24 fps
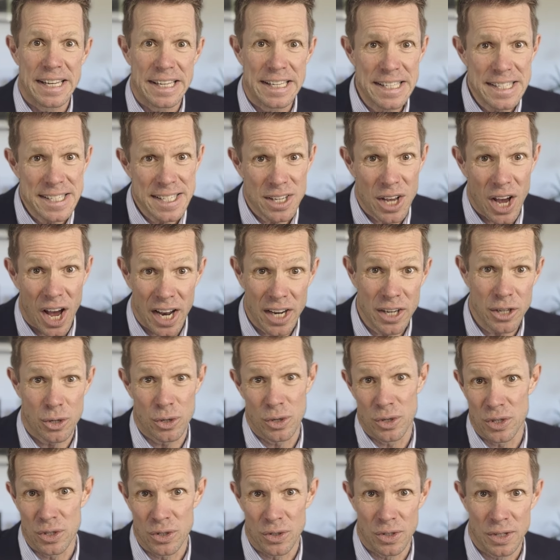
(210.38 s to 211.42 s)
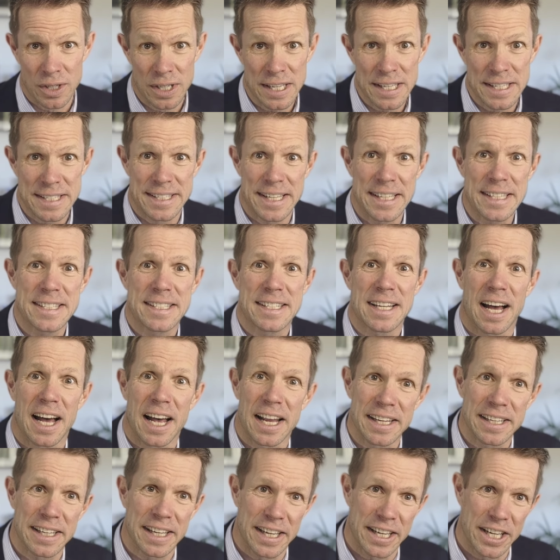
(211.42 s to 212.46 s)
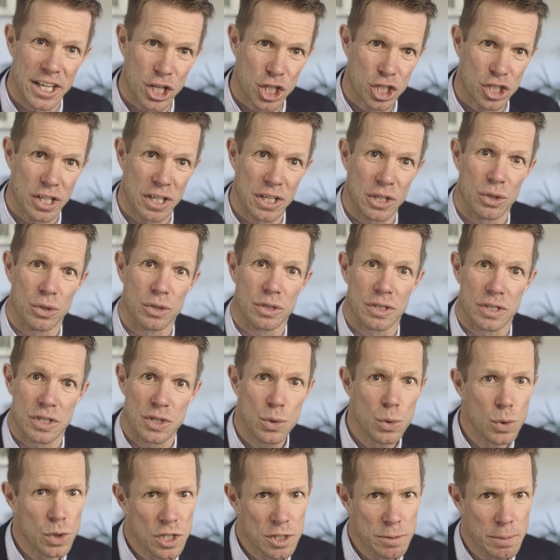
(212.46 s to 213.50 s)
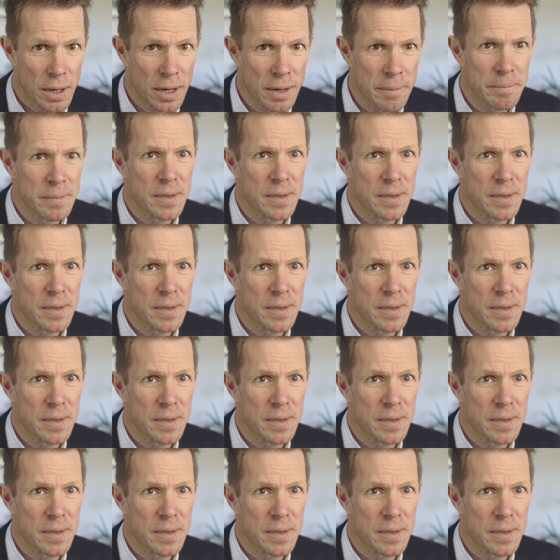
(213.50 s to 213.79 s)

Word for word: Diese Ankündigung setzt andere Hersteller unter Zugzwang,